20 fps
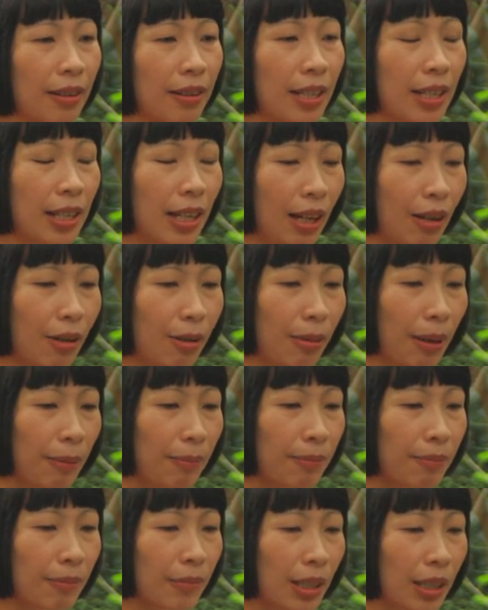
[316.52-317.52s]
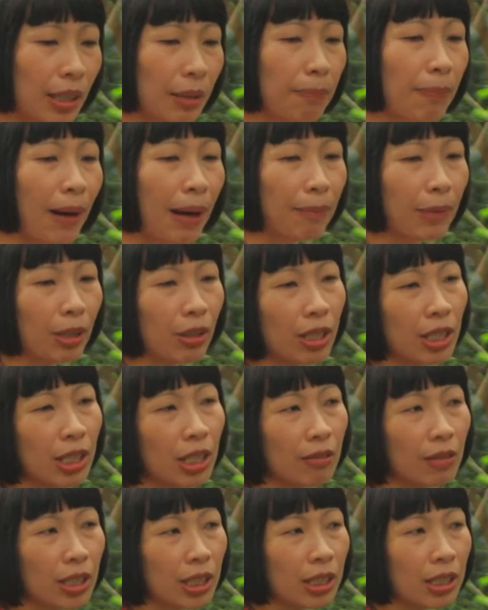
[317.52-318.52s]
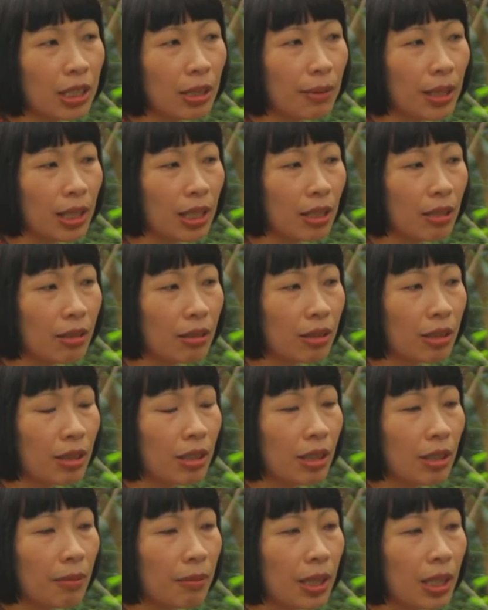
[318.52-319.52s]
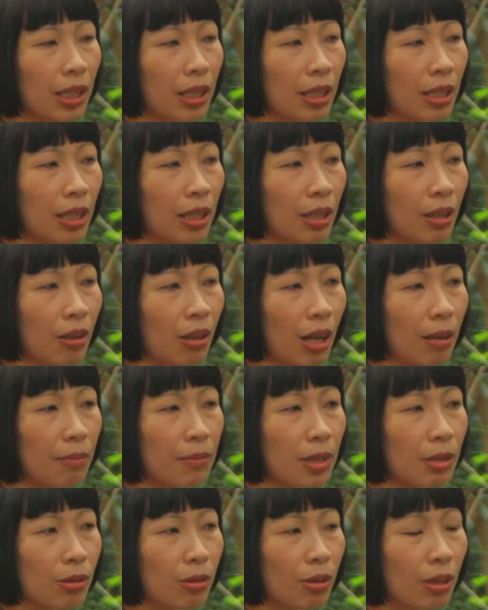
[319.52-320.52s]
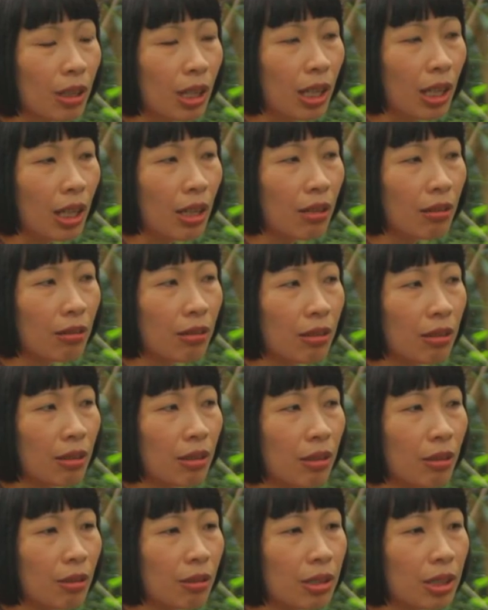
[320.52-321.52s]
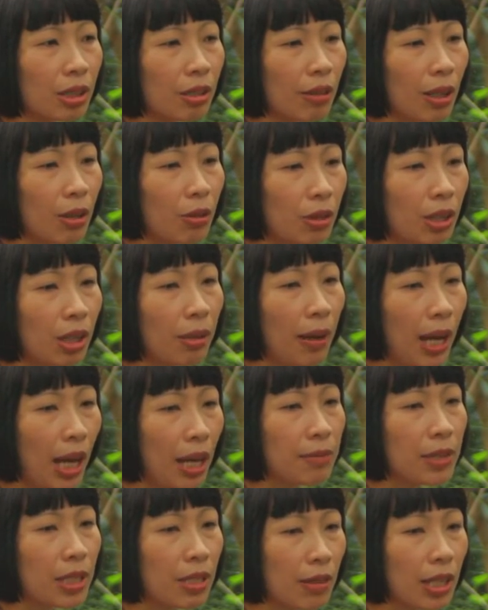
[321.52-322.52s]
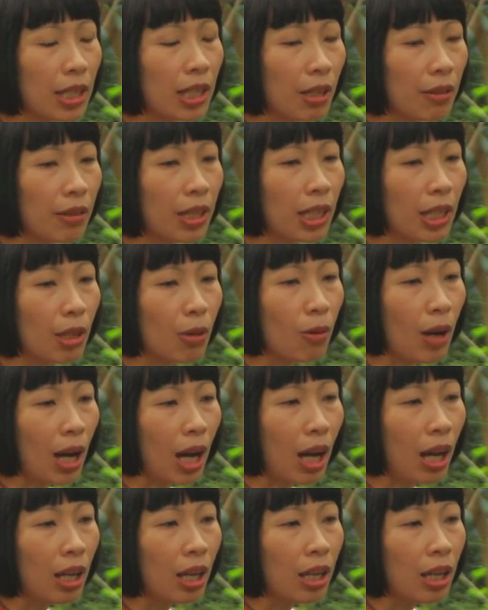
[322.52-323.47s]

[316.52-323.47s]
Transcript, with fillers: ที่เราแบบเออปรับเราก็เห็นว่าเออทำไมเรา มีความสุขแล้วเรารู้สึกว่าคุณภาพชีวิตเราดีกว่า